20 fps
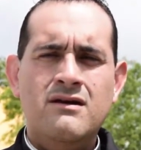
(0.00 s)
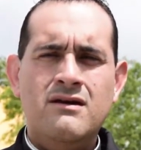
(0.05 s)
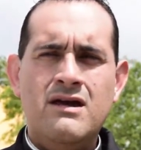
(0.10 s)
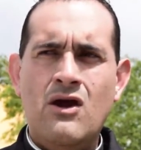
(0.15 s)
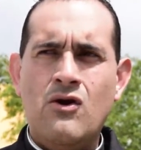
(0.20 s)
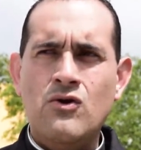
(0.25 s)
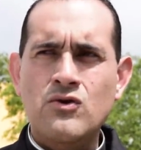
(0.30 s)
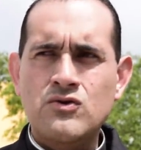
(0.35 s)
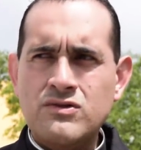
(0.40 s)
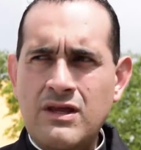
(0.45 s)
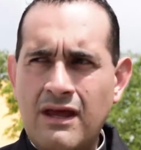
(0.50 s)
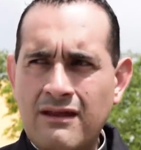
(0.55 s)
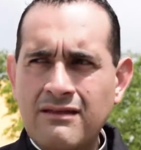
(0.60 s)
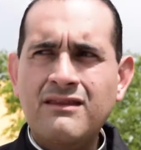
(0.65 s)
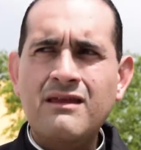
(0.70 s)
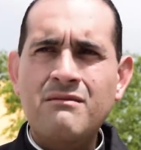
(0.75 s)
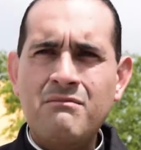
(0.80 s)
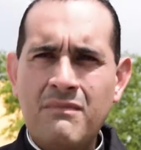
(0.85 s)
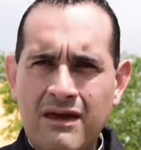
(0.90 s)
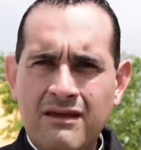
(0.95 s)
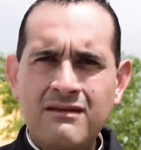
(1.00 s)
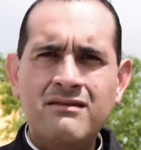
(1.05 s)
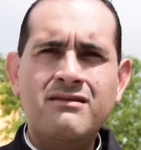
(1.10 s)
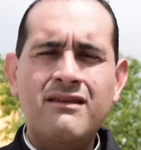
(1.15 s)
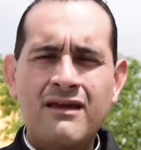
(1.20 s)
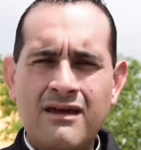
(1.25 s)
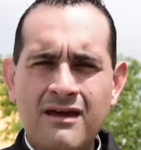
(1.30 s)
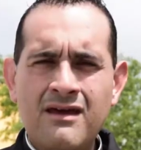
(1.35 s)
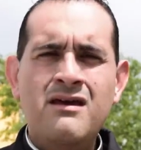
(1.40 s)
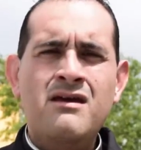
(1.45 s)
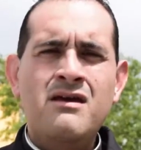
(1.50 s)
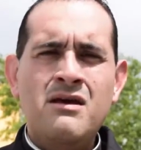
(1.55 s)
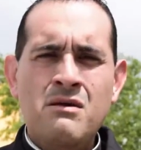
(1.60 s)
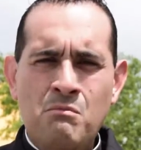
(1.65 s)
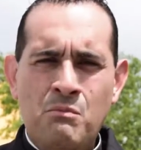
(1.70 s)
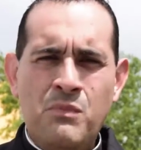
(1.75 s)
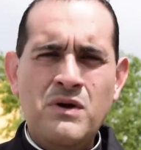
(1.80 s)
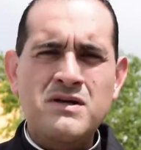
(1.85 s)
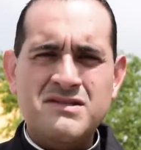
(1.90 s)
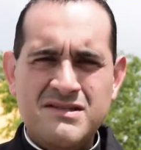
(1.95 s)
que constantemente,
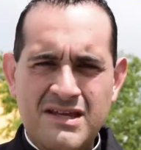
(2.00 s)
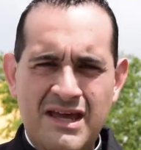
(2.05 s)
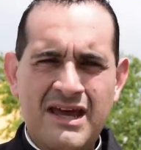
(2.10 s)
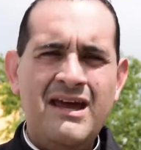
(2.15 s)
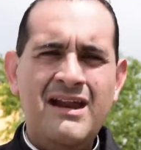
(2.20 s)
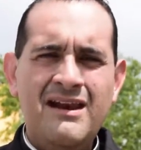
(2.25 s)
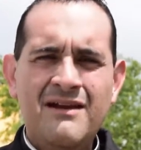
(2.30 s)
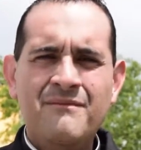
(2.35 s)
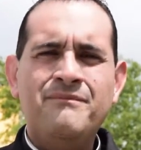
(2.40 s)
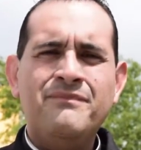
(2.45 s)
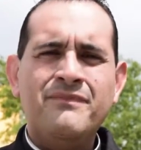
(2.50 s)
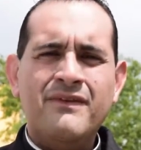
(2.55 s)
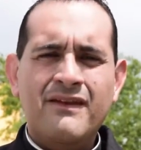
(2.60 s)
pues Él,